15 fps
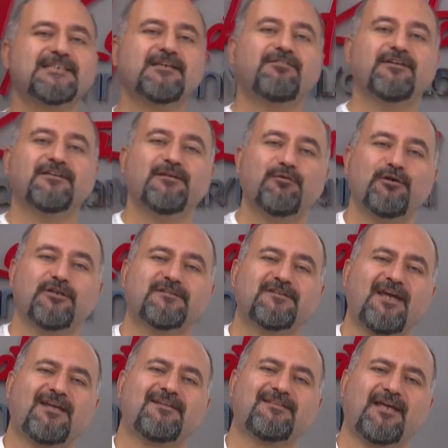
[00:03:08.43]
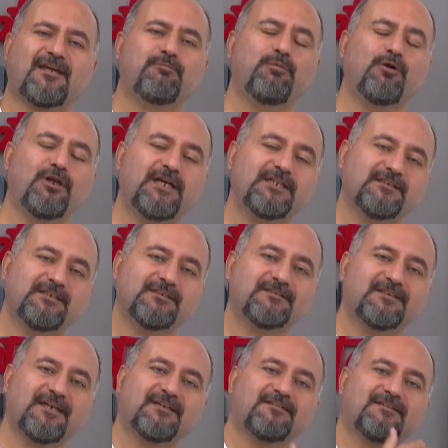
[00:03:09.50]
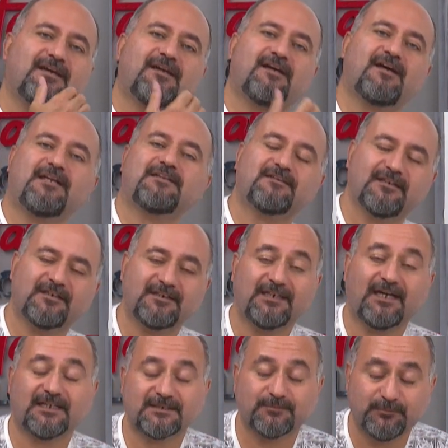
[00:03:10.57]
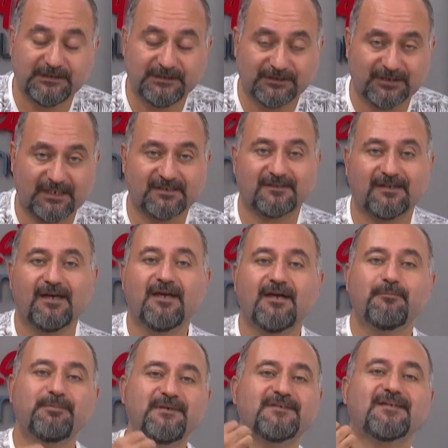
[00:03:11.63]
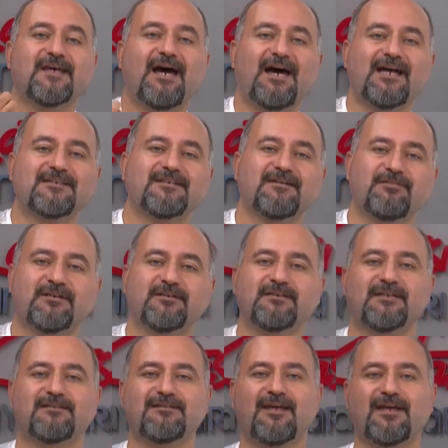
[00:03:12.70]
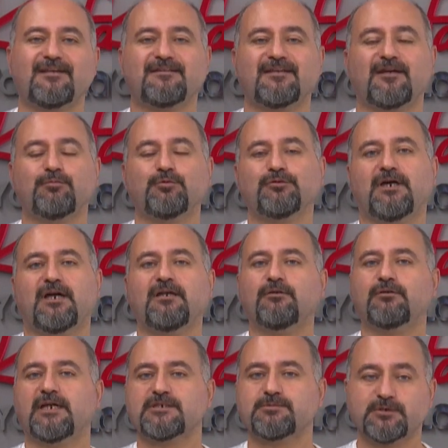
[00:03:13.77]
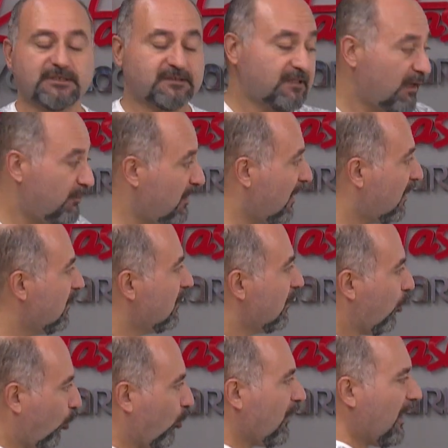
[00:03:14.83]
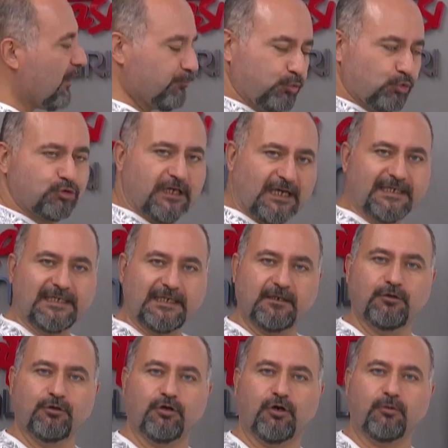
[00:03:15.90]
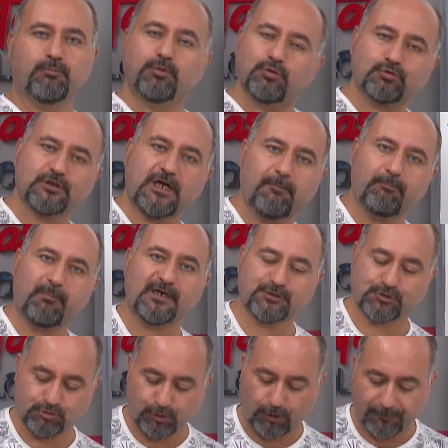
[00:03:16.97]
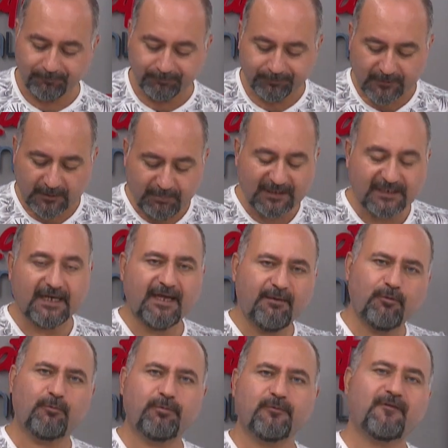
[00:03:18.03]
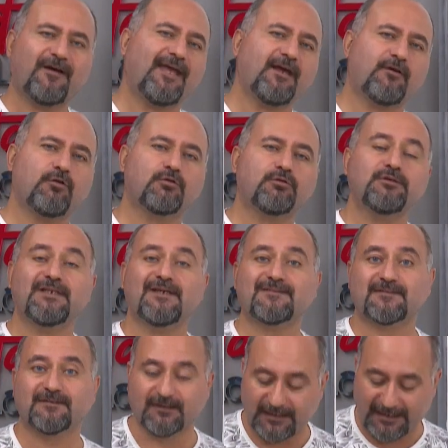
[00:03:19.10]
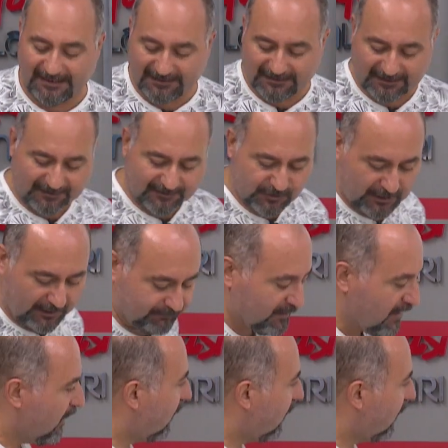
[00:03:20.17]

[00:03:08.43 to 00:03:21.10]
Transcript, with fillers: seferinde böyle tek tek bölenleri, tek tek katları yazmayacağız. Biz her seferinde tek tek bunlarla uğraşmayacağız. Ama olay buradan geliyor, buradan başlıyor. Peki EBOB'u ve EKOK'u nasıl elde edeceğim?